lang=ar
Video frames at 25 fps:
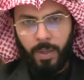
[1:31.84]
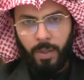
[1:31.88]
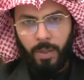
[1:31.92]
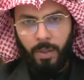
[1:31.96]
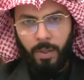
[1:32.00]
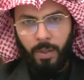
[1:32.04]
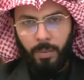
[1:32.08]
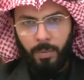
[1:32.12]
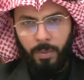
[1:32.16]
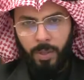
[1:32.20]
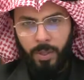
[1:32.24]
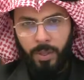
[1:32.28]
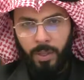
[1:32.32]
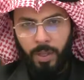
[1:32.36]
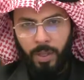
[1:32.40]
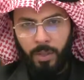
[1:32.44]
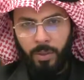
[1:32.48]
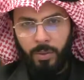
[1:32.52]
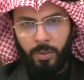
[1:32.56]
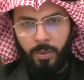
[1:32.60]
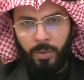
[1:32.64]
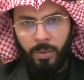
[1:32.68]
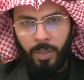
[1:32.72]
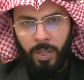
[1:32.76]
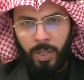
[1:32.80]
ثم
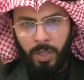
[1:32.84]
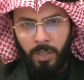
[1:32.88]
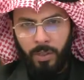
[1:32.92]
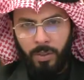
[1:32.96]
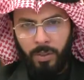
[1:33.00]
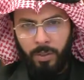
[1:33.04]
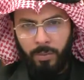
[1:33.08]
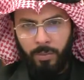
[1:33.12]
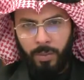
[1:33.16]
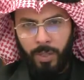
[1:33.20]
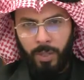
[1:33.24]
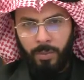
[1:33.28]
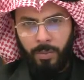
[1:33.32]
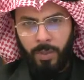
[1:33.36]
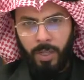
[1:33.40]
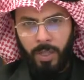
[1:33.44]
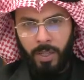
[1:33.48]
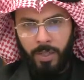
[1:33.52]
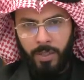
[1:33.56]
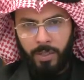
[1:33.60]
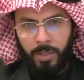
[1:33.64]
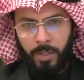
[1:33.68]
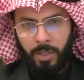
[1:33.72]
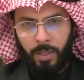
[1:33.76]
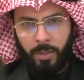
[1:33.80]
تأتون أنتم يا
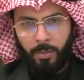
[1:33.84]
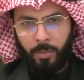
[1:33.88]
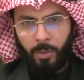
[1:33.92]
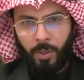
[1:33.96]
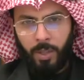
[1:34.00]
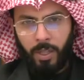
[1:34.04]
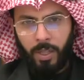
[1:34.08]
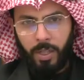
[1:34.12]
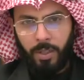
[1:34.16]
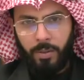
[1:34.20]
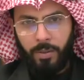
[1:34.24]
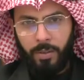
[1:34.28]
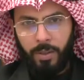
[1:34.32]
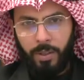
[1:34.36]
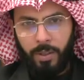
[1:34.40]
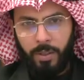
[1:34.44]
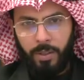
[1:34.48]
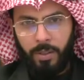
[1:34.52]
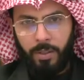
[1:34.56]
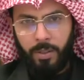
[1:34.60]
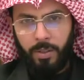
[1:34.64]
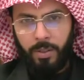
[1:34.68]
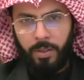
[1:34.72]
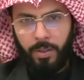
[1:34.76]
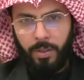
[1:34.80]
معاشر
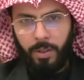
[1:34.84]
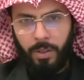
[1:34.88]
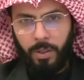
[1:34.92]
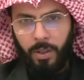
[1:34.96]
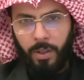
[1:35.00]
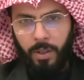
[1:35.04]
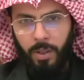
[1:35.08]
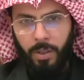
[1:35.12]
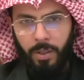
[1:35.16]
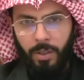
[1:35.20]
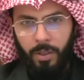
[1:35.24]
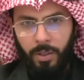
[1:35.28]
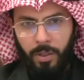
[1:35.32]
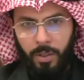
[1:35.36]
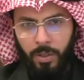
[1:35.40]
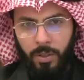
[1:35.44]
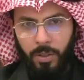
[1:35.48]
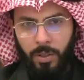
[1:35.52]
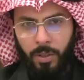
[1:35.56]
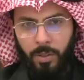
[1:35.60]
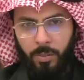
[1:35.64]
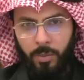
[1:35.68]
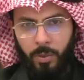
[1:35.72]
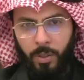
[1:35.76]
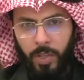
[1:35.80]
المخالفين
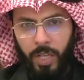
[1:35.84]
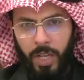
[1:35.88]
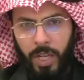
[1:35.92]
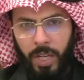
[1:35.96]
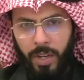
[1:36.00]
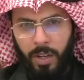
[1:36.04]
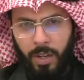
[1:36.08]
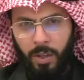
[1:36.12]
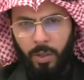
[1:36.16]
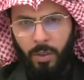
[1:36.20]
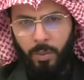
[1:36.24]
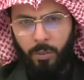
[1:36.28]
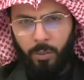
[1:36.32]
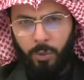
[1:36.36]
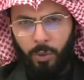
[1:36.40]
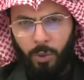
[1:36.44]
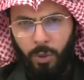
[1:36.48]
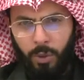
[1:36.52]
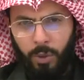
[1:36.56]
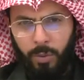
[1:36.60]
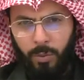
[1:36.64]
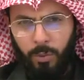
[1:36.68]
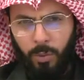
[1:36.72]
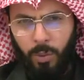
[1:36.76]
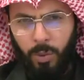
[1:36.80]
تزعمون أنكم
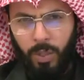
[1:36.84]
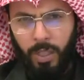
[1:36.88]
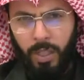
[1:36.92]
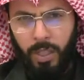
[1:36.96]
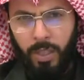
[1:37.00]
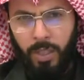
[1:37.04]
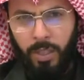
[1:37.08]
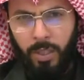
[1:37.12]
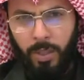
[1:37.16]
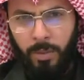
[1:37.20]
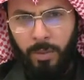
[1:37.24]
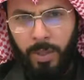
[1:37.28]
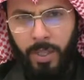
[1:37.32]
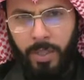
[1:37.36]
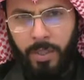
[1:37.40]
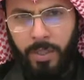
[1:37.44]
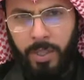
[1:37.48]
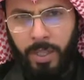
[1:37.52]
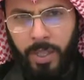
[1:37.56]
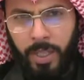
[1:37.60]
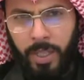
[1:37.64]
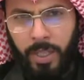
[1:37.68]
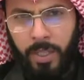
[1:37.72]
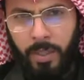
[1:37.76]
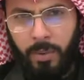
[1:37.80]
تحبون أهل البيت
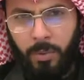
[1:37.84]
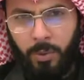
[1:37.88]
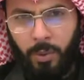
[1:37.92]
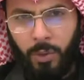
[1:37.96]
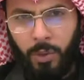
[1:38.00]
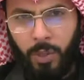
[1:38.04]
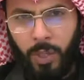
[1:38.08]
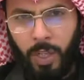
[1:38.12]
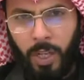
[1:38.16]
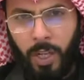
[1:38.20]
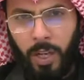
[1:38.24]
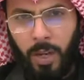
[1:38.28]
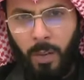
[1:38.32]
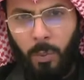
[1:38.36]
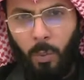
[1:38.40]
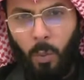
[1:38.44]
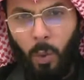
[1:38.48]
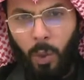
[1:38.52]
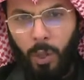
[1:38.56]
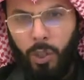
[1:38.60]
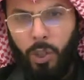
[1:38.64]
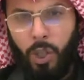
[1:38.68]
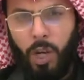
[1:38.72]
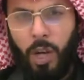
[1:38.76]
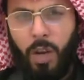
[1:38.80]
عليهم السلام
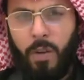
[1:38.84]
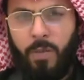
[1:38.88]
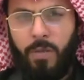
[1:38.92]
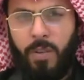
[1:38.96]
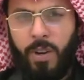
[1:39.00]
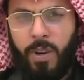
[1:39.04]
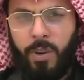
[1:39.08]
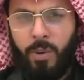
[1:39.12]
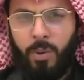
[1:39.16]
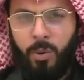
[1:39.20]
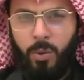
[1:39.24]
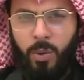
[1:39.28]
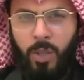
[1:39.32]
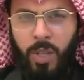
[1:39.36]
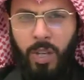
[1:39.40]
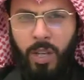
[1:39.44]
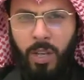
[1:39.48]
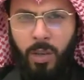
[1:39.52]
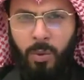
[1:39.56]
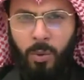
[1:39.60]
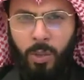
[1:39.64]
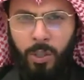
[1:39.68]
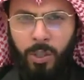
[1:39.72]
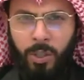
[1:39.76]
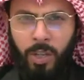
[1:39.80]

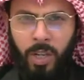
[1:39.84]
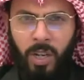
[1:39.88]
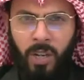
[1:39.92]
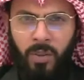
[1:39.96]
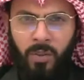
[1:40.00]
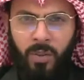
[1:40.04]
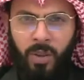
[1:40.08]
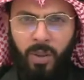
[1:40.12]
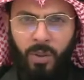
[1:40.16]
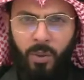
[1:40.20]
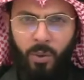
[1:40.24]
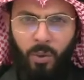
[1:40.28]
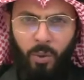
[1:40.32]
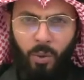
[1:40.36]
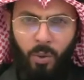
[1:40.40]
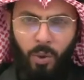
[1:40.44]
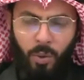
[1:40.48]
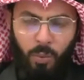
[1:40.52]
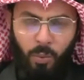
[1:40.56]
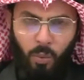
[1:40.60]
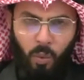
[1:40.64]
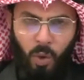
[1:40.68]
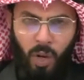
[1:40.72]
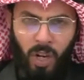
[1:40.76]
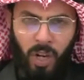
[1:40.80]
وجعفرنا
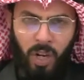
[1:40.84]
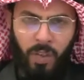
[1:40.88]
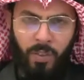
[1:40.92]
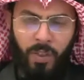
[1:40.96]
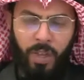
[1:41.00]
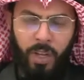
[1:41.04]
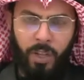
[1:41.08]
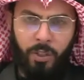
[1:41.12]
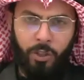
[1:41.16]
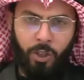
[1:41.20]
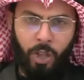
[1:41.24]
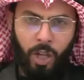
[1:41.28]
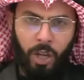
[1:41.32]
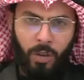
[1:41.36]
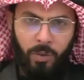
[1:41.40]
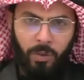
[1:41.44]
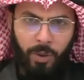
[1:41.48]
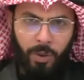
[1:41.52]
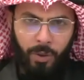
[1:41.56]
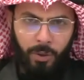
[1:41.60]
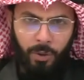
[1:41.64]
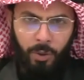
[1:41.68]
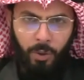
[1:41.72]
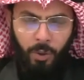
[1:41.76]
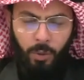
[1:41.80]
وجعفركم وهذا
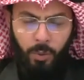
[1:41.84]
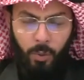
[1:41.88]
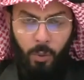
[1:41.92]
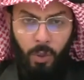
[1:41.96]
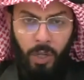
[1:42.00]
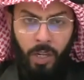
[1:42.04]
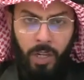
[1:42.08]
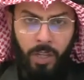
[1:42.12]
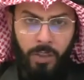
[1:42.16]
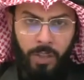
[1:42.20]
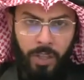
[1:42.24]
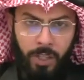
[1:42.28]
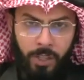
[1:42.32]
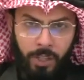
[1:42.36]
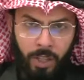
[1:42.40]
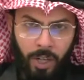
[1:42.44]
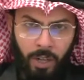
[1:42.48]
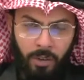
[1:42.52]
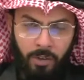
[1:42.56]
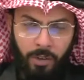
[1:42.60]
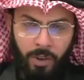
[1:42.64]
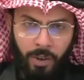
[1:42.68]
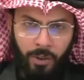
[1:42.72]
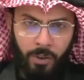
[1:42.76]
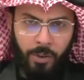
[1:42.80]
جعفركم وهذا
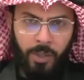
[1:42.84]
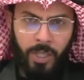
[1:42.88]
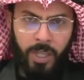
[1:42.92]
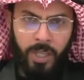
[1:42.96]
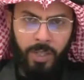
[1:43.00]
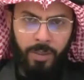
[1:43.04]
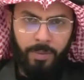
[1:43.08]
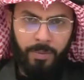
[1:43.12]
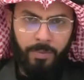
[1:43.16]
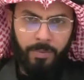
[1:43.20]
جعفرنا